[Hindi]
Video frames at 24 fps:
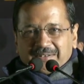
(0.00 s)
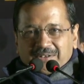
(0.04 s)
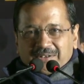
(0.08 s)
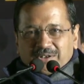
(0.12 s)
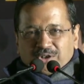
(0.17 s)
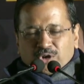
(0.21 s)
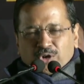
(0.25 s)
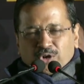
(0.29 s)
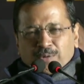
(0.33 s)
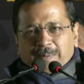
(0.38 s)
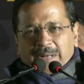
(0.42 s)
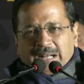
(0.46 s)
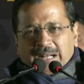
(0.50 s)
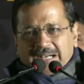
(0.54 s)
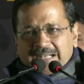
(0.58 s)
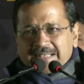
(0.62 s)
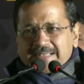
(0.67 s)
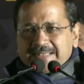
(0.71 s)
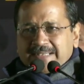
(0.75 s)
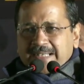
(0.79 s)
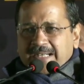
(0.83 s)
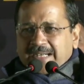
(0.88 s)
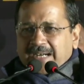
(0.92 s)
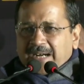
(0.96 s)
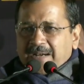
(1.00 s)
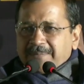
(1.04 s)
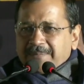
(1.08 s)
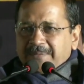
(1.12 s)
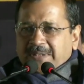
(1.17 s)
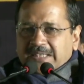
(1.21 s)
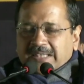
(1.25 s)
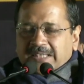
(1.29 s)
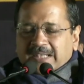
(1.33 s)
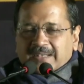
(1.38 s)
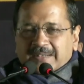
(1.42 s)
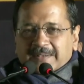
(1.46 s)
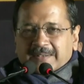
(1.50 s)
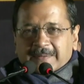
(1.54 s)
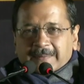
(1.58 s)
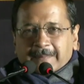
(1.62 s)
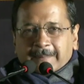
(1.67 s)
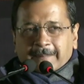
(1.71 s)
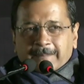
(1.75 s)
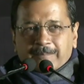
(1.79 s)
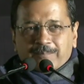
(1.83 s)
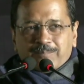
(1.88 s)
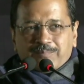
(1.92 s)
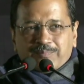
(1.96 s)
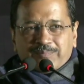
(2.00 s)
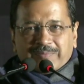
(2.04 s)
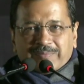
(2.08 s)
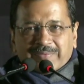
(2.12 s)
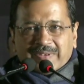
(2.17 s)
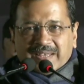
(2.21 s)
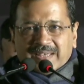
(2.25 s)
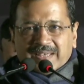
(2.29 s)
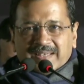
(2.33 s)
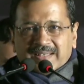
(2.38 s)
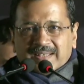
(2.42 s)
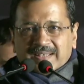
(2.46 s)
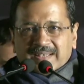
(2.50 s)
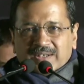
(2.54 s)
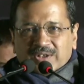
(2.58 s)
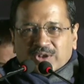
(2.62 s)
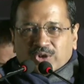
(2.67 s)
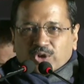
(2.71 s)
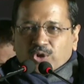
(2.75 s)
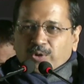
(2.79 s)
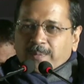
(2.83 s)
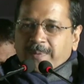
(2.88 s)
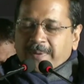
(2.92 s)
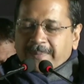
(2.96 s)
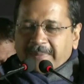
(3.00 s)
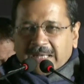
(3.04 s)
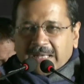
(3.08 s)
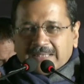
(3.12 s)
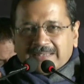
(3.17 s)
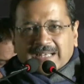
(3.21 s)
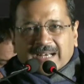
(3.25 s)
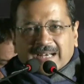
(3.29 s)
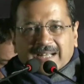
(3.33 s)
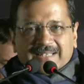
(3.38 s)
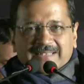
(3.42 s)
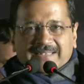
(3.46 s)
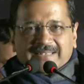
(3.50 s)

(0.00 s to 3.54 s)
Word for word: खूब लगन से काम किया खूब ईमानदारी